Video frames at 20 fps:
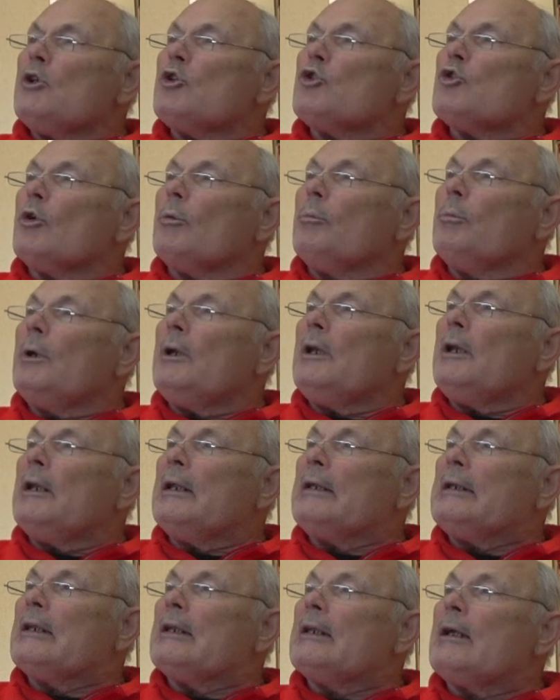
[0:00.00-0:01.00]
еще
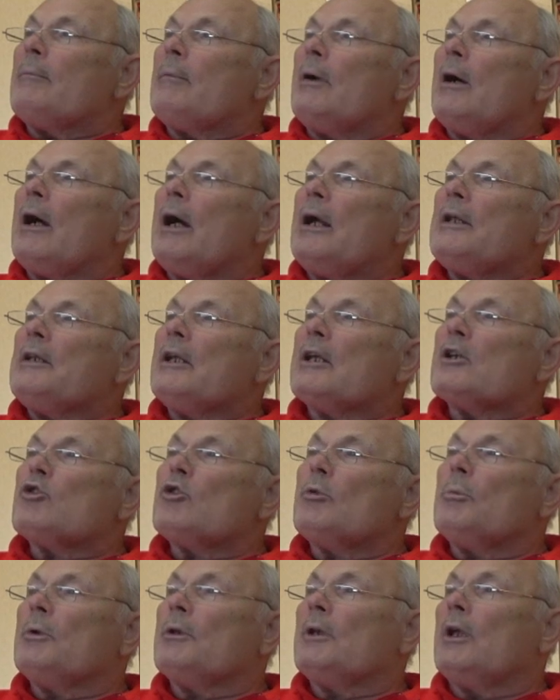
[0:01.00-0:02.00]
были недомогания,
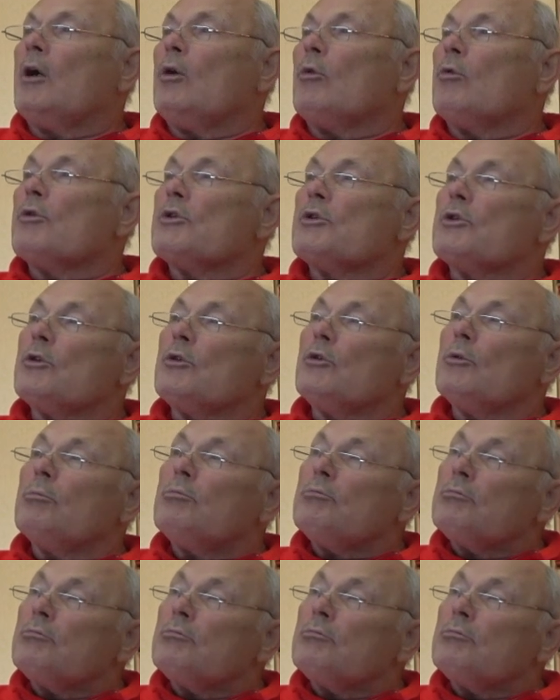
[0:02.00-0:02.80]
особенно осенью.